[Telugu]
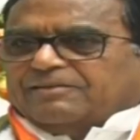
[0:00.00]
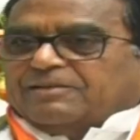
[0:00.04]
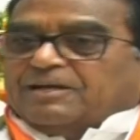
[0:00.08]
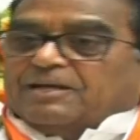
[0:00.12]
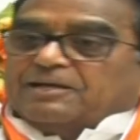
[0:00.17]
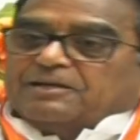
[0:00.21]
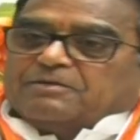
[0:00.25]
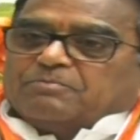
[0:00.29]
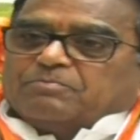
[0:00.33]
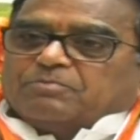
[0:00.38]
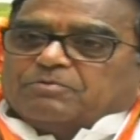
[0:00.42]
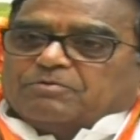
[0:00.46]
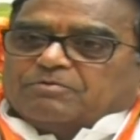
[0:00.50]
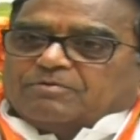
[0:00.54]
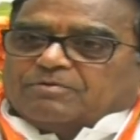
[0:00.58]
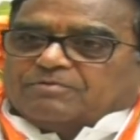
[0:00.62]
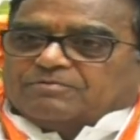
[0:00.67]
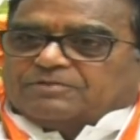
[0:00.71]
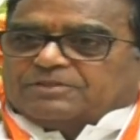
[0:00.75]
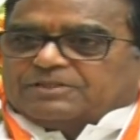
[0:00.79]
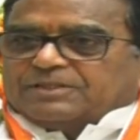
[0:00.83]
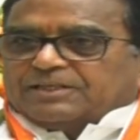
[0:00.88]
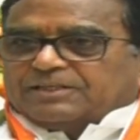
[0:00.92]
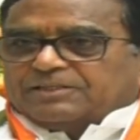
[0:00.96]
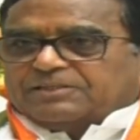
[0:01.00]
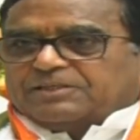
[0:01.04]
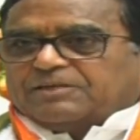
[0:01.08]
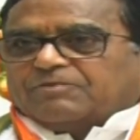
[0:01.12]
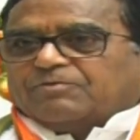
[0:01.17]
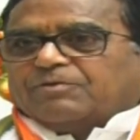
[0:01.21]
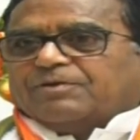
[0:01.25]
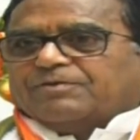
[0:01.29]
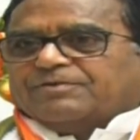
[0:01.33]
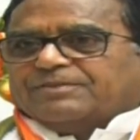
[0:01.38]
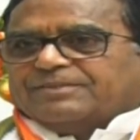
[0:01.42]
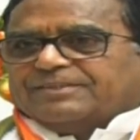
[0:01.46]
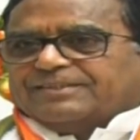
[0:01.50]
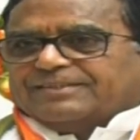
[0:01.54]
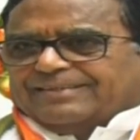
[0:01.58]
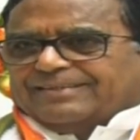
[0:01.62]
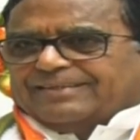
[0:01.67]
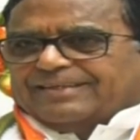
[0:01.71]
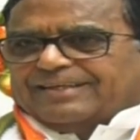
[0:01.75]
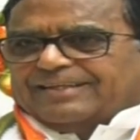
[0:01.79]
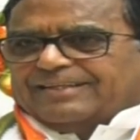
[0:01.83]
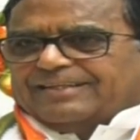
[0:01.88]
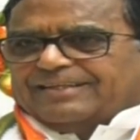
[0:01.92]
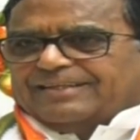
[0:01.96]
దానికి పూర్వం చరిత్ర కూడా ఉంది
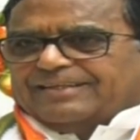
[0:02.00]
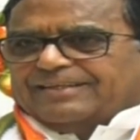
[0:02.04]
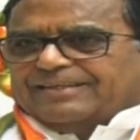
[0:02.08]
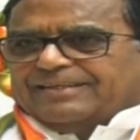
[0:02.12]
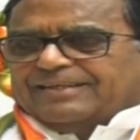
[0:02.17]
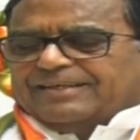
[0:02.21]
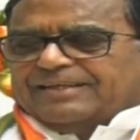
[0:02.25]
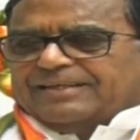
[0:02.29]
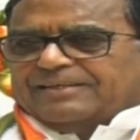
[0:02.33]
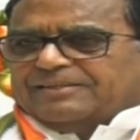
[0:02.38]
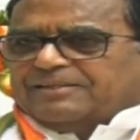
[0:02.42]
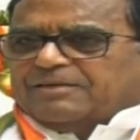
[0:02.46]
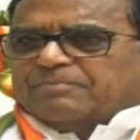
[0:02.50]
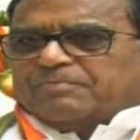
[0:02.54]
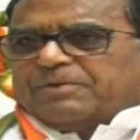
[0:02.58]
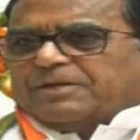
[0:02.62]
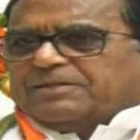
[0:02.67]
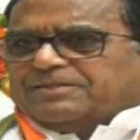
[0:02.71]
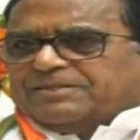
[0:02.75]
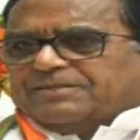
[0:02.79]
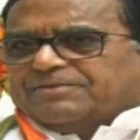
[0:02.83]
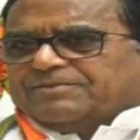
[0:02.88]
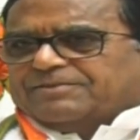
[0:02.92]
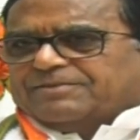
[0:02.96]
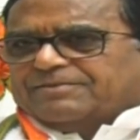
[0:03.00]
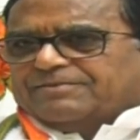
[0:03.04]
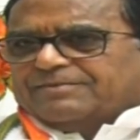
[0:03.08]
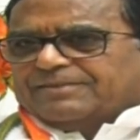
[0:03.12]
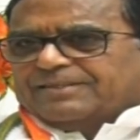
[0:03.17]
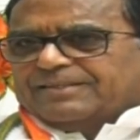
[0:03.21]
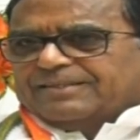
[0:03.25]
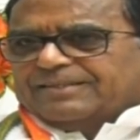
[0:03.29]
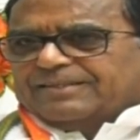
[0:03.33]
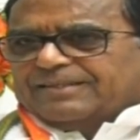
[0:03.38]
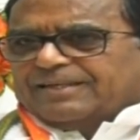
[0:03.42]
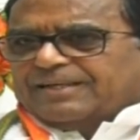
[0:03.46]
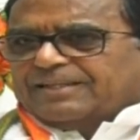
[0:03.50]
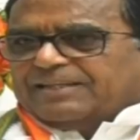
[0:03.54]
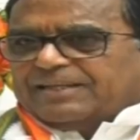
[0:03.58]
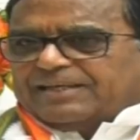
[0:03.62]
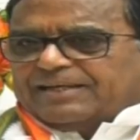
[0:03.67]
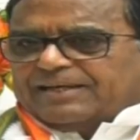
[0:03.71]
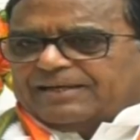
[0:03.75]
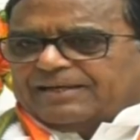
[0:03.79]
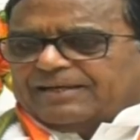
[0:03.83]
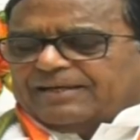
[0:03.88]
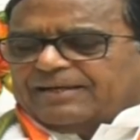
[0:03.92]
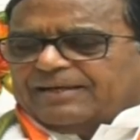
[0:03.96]
అది చెప్పాల్సిన అవసరం ఉంటుంది
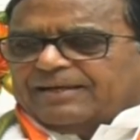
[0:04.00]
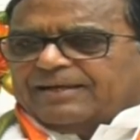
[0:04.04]
అందుకే